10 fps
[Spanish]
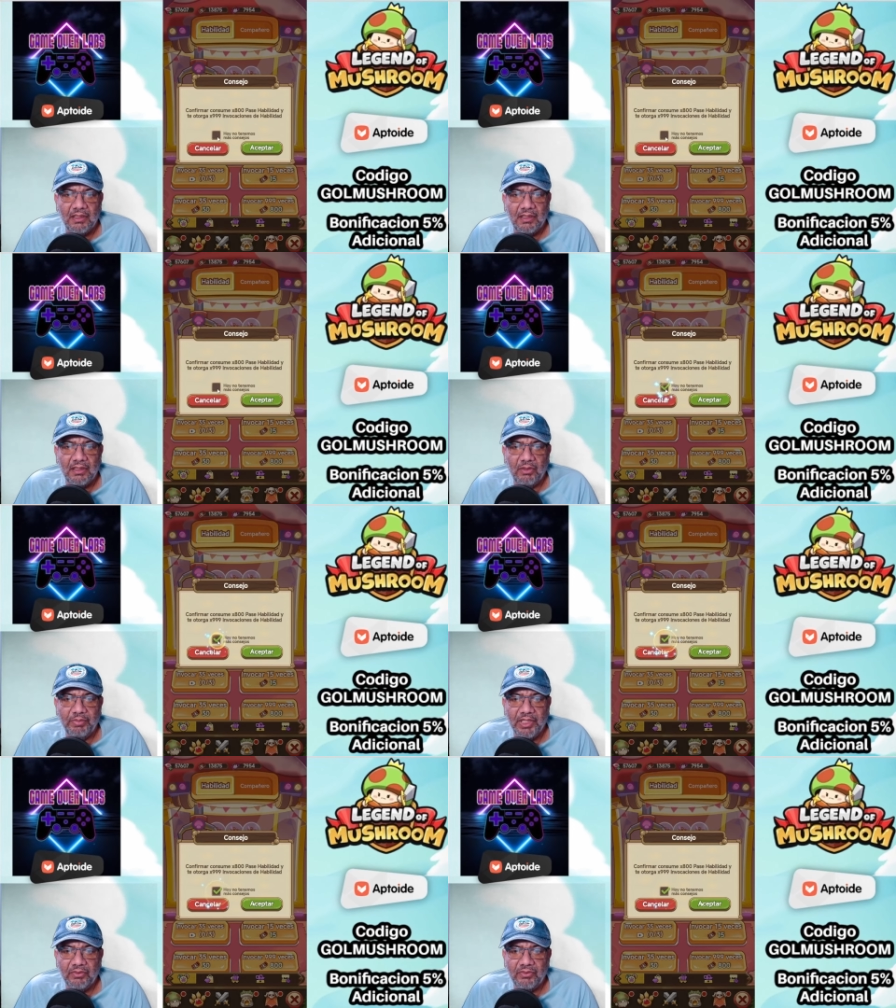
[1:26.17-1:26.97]
no
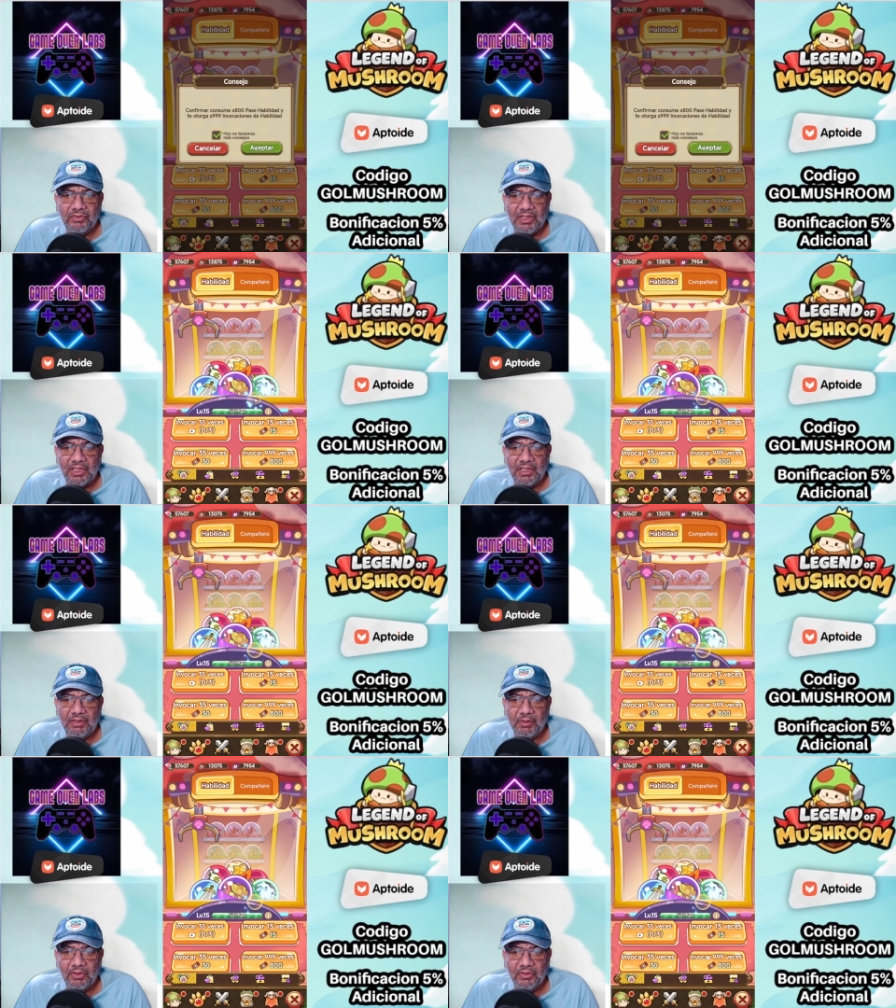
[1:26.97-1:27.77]
pregunte y
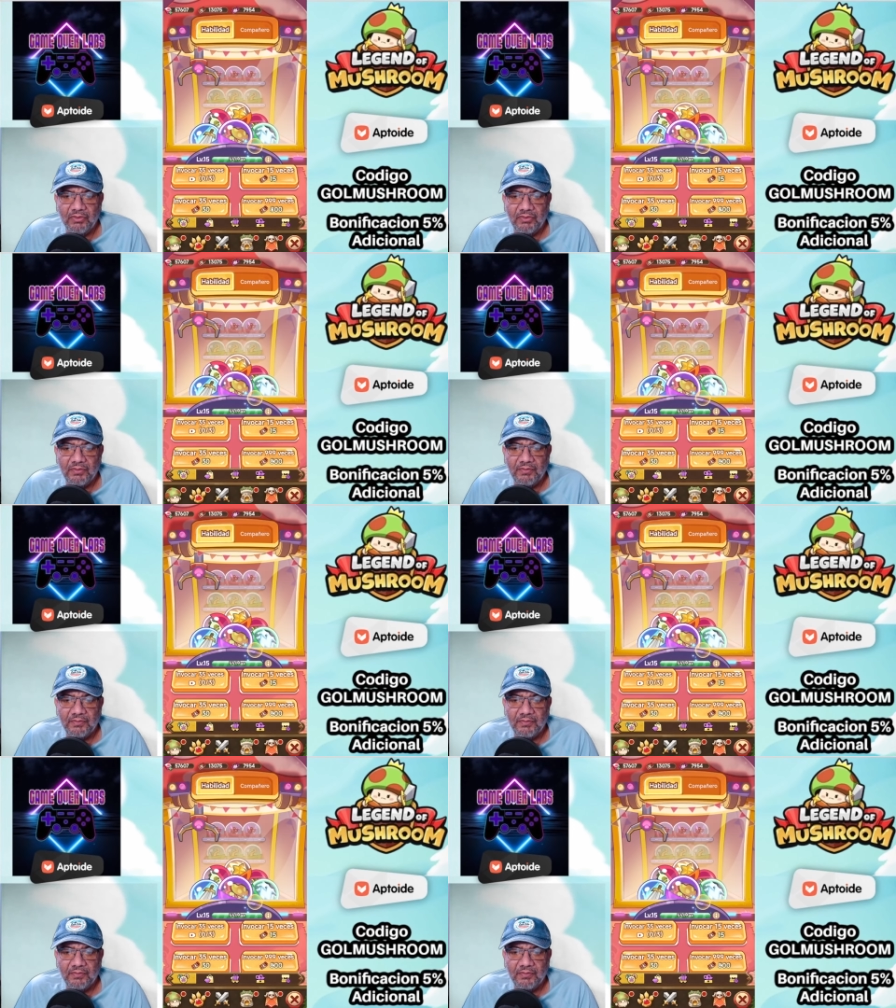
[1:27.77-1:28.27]
vámonos.